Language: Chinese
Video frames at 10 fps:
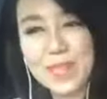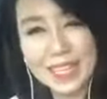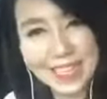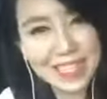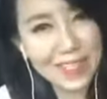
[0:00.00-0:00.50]

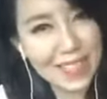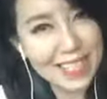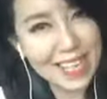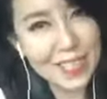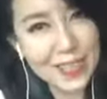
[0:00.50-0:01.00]
等一下晚
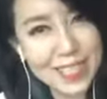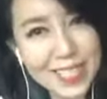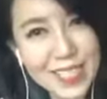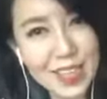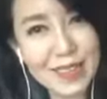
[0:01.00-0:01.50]
上很多
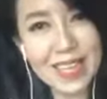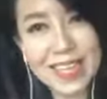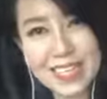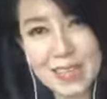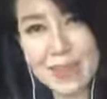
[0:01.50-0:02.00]
应酬啊，
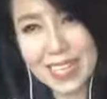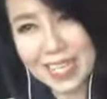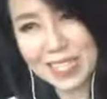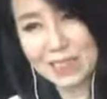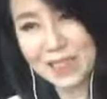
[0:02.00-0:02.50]
要跟他们
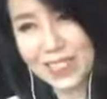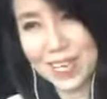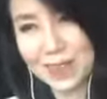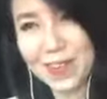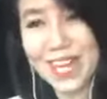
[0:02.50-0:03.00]
打招呼、
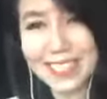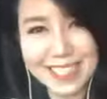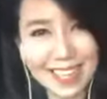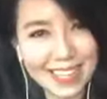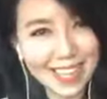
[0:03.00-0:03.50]
讲话之
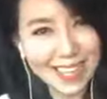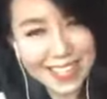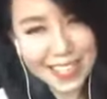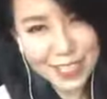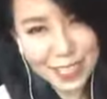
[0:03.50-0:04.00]
类哈，
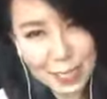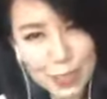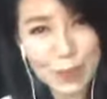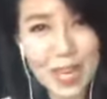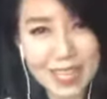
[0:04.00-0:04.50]
所以
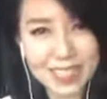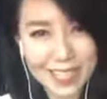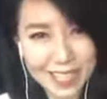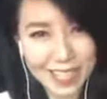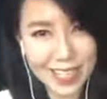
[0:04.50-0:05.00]
又怕这
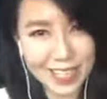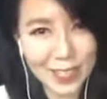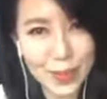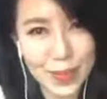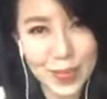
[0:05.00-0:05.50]
个
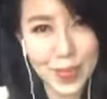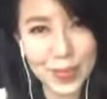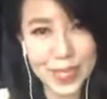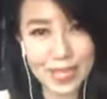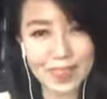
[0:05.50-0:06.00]
活动
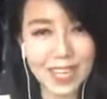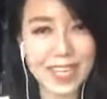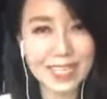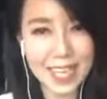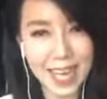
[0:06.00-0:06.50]
会搞得
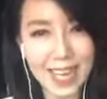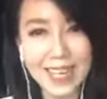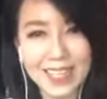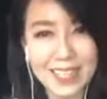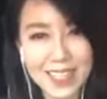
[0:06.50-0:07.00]
很热。
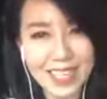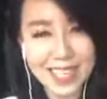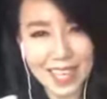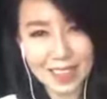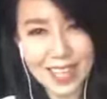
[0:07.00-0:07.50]
所以，
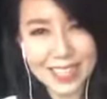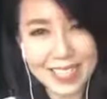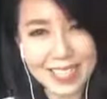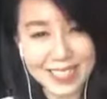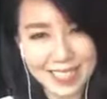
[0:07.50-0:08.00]
赶快
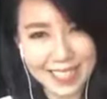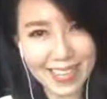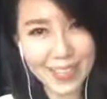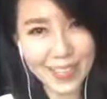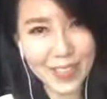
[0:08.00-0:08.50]
趁现
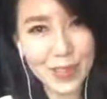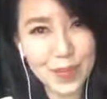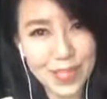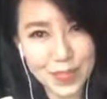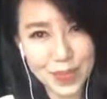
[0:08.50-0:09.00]
在 on the
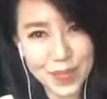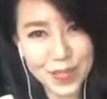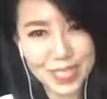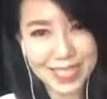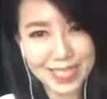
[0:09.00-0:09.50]
way 过
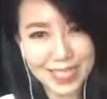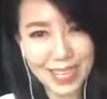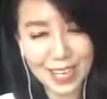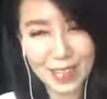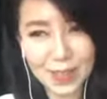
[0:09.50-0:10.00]
去的时
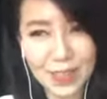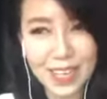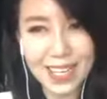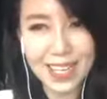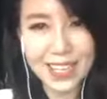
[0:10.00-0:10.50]
候，
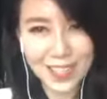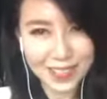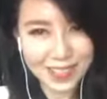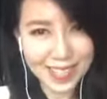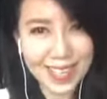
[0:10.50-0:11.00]

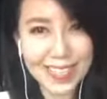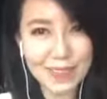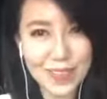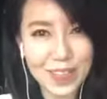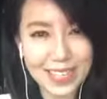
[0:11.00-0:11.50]
就跟大家
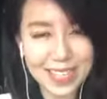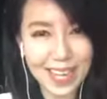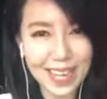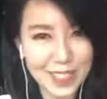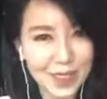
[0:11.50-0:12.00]
互动一下
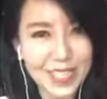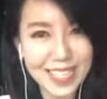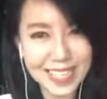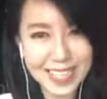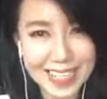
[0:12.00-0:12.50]
哈。助理
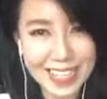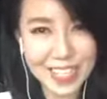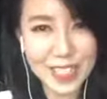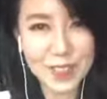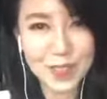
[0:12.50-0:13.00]
在车，
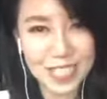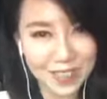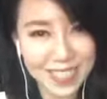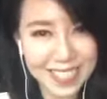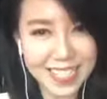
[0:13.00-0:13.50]
所以我
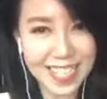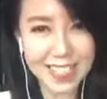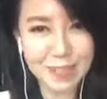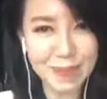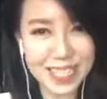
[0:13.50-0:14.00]
有时间
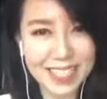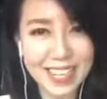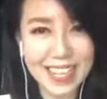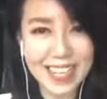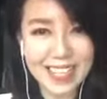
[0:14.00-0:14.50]
跟你们
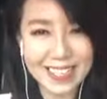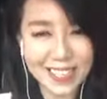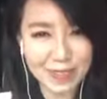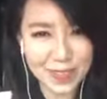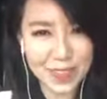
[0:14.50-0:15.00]
一
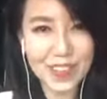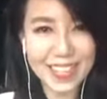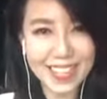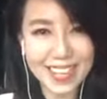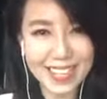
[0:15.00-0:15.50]
起互动一
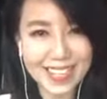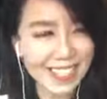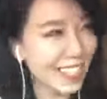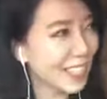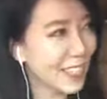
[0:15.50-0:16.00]
下，
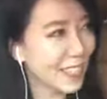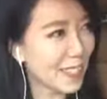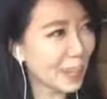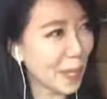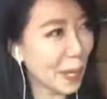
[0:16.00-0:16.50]

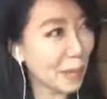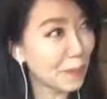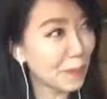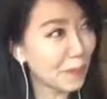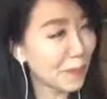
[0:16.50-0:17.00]
好，
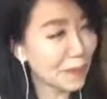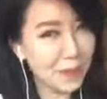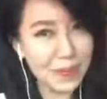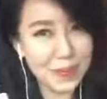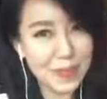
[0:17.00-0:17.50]

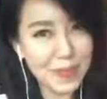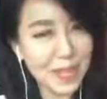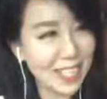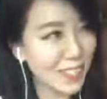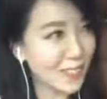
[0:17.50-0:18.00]
对
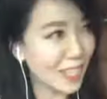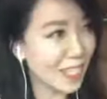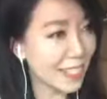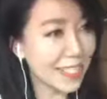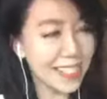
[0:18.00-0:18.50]
吗？助
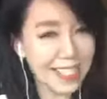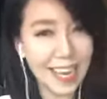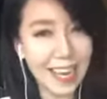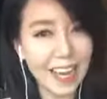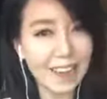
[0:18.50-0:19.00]
理，驾车驾
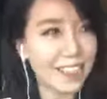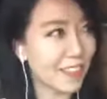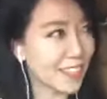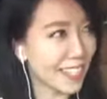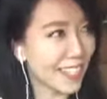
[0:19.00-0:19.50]
好好小
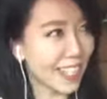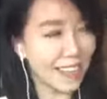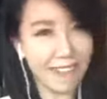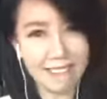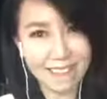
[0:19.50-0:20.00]
心一点
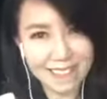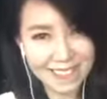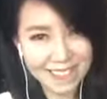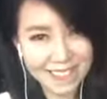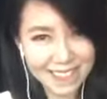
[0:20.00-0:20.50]
哈。
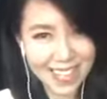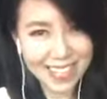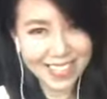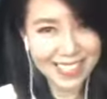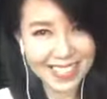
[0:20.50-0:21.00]

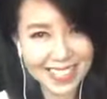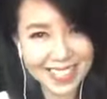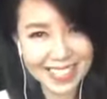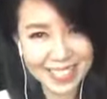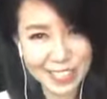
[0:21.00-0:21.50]
好的。
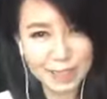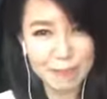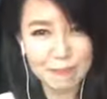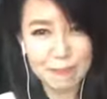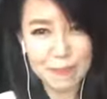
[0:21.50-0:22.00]

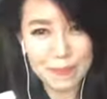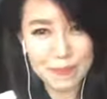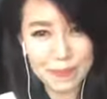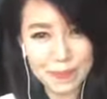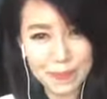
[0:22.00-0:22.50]

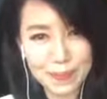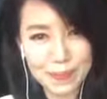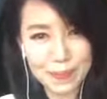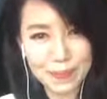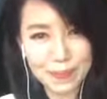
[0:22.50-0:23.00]
嗯，